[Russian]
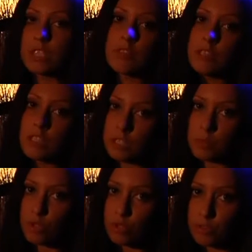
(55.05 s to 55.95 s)
Сегодня к
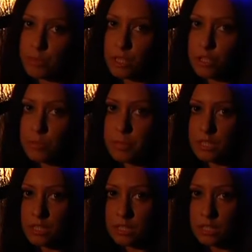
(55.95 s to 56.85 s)
нему снова пришел
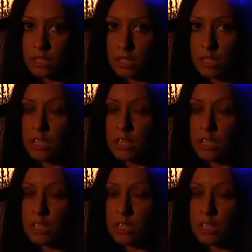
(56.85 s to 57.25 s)
пациент,